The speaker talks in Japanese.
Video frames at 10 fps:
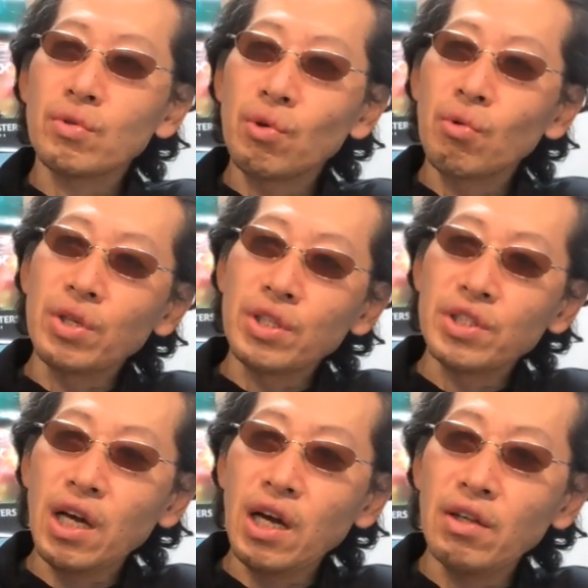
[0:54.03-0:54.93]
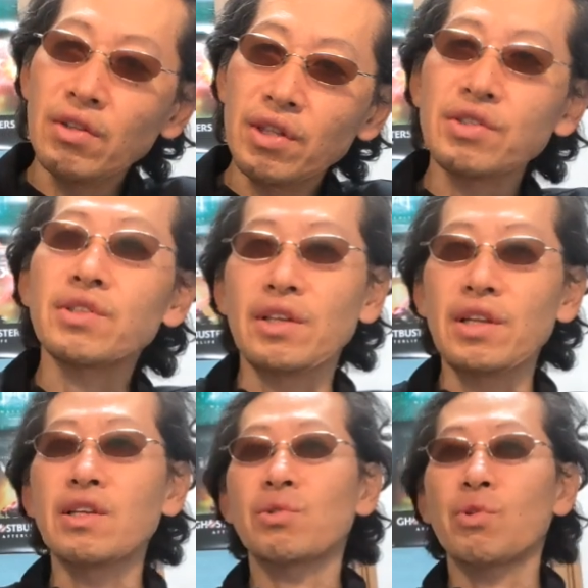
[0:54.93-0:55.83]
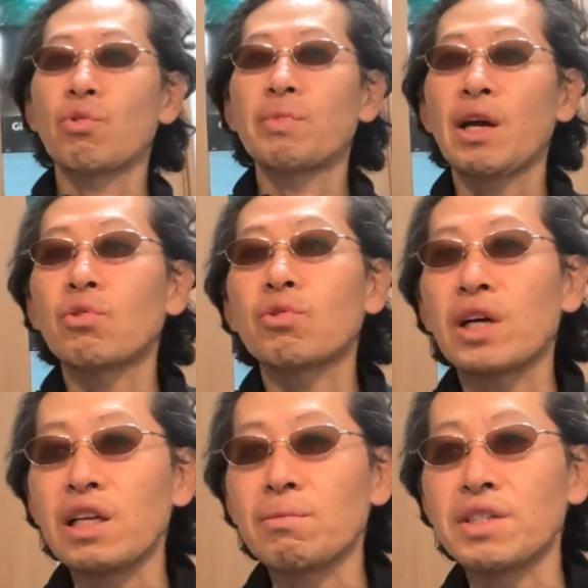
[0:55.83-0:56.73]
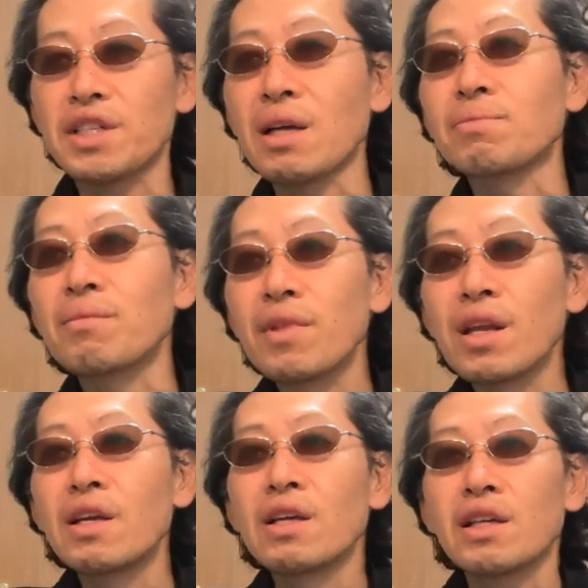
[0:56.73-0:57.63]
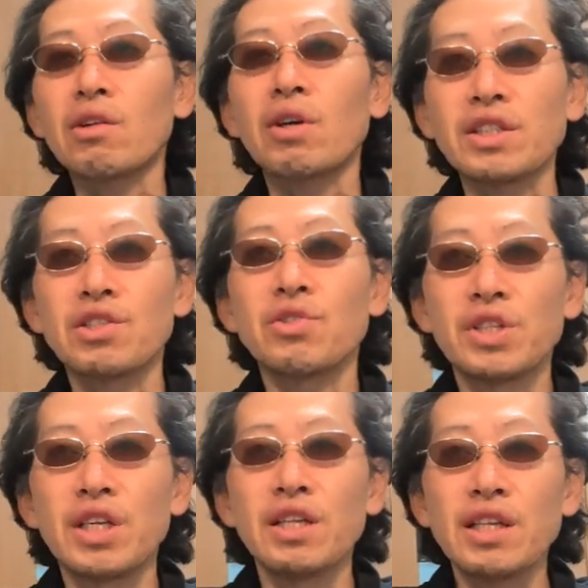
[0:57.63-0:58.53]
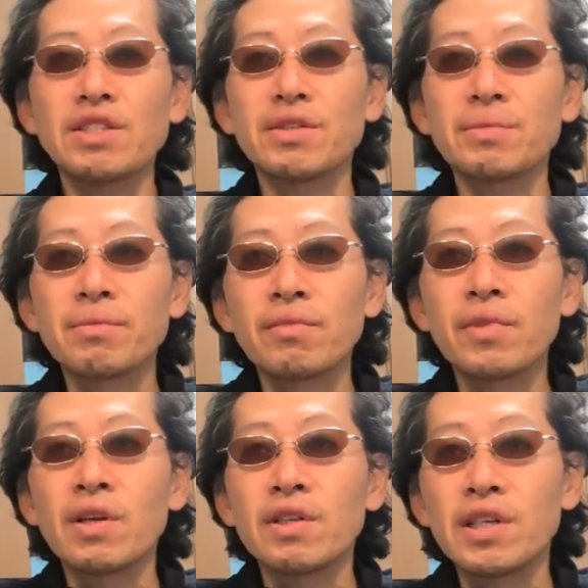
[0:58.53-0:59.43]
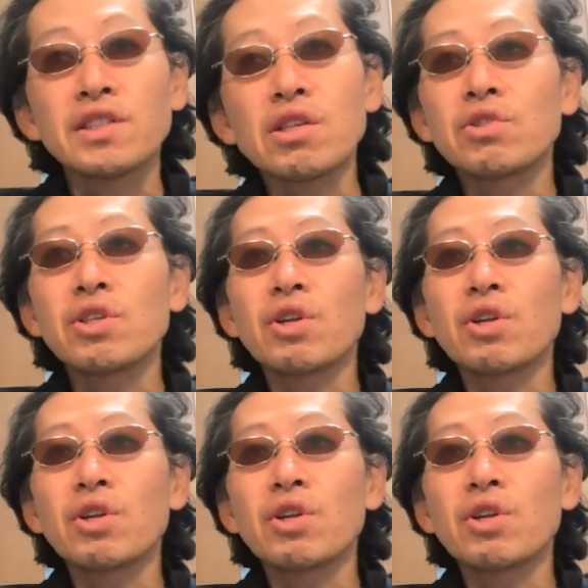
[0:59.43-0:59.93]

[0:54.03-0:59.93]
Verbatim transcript: 容疑者ですかね。ちょっと読みがよくわかりません。過去82です。警察によ